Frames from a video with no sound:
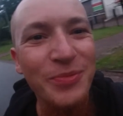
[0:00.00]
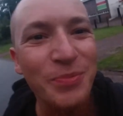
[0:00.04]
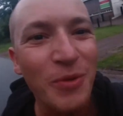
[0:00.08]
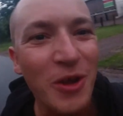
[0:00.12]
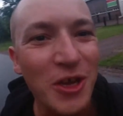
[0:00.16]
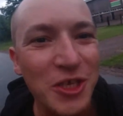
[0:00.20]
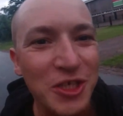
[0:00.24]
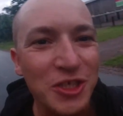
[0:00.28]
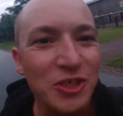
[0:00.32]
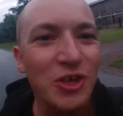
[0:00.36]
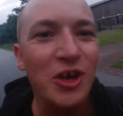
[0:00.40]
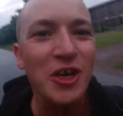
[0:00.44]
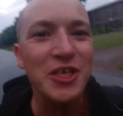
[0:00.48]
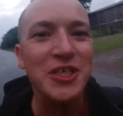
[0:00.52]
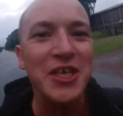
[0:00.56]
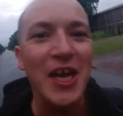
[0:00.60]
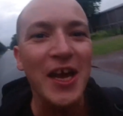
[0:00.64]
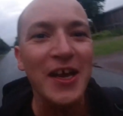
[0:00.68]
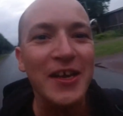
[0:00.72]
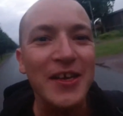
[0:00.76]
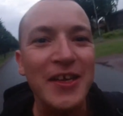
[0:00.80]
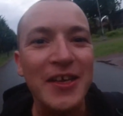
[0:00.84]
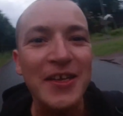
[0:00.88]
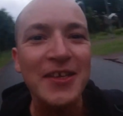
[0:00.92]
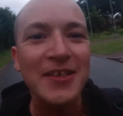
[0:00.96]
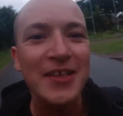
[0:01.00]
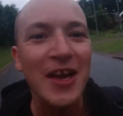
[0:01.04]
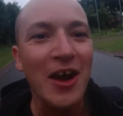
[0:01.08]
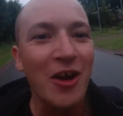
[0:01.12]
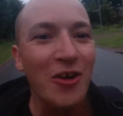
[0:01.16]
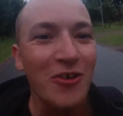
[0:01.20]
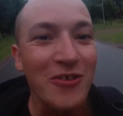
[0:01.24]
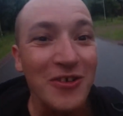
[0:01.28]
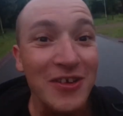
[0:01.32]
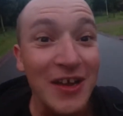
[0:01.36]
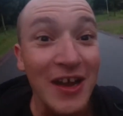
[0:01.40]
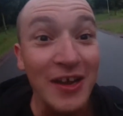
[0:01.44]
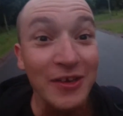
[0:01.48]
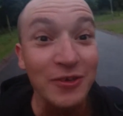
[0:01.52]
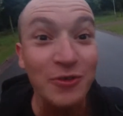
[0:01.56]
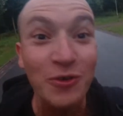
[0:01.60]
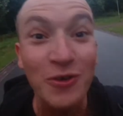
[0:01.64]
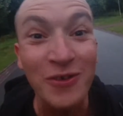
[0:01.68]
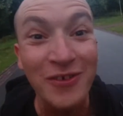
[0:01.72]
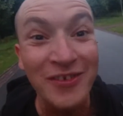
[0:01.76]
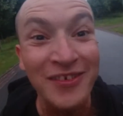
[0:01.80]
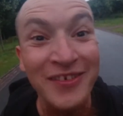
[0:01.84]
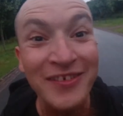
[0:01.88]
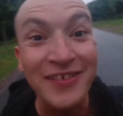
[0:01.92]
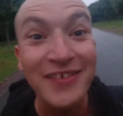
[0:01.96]
Ich möchte euch alle in die Augen
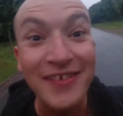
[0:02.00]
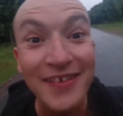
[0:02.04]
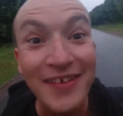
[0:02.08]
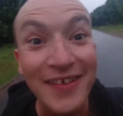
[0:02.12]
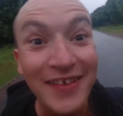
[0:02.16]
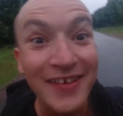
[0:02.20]
angucken.